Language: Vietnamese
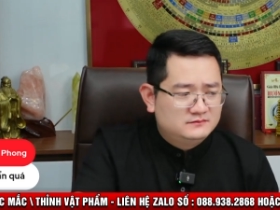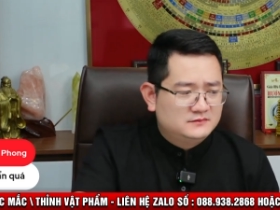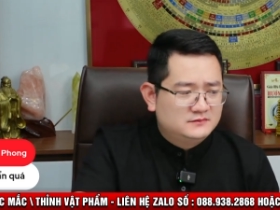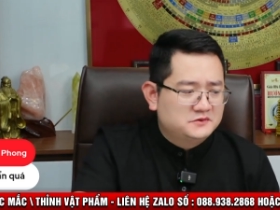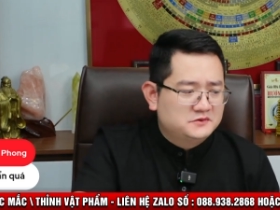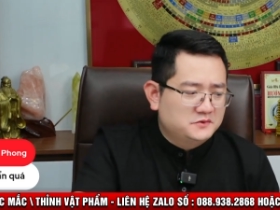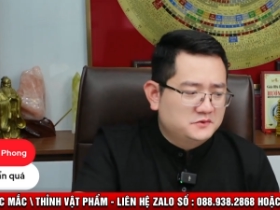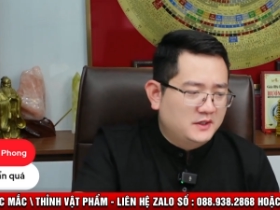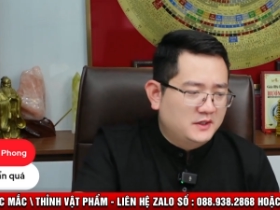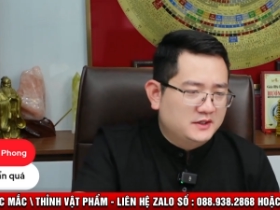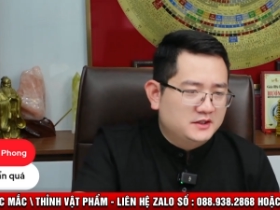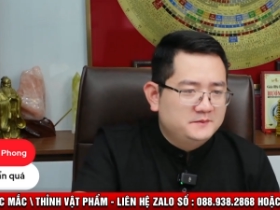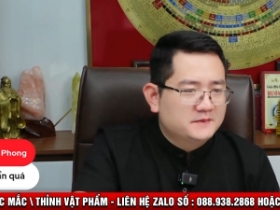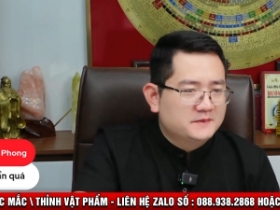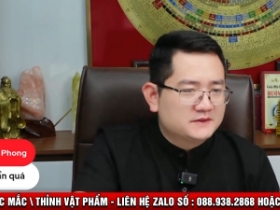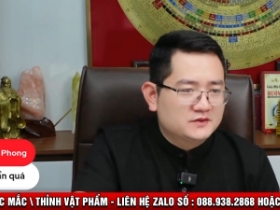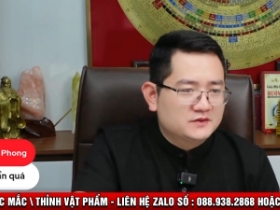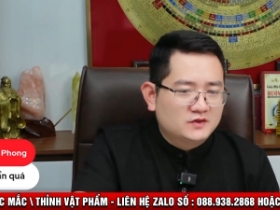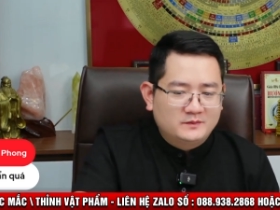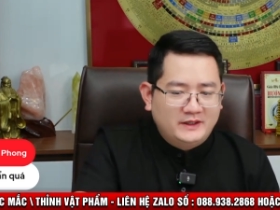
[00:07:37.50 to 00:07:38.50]
luận đến mức
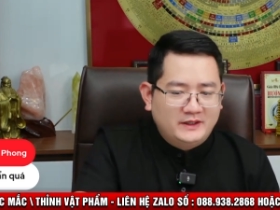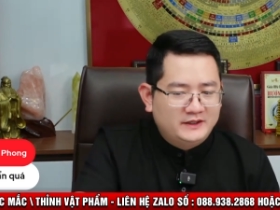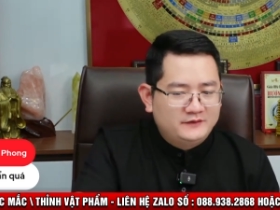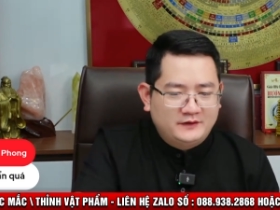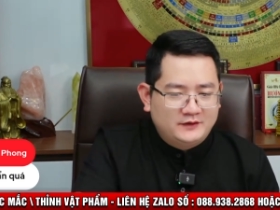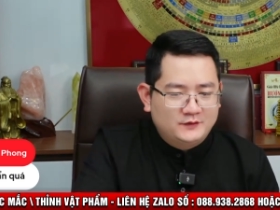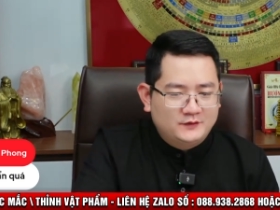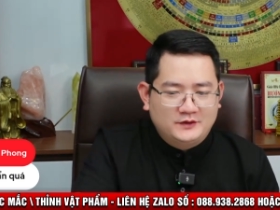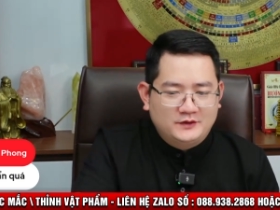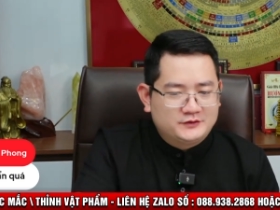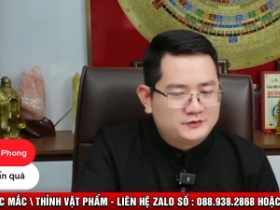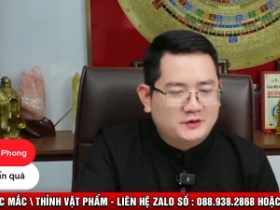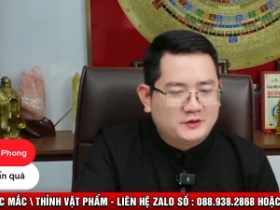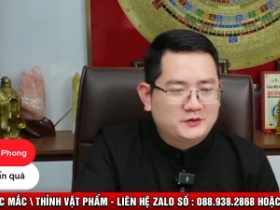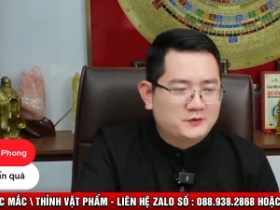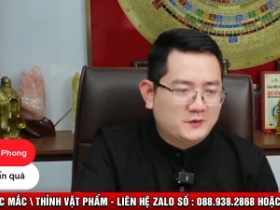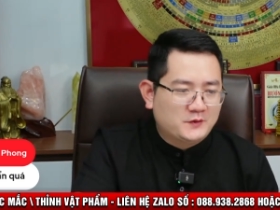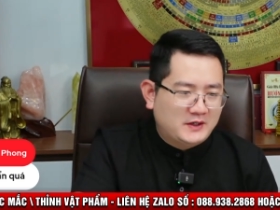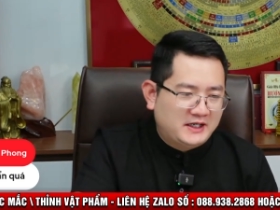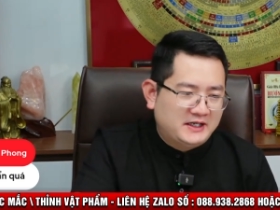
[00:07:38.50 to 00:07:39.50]
độ mà anh phản hồi là chuẩn
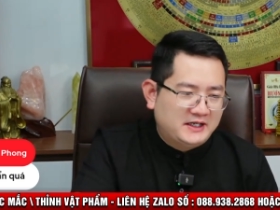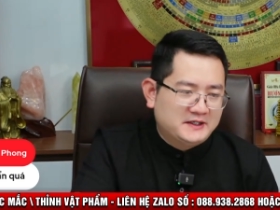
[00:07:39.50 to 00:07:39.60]
quá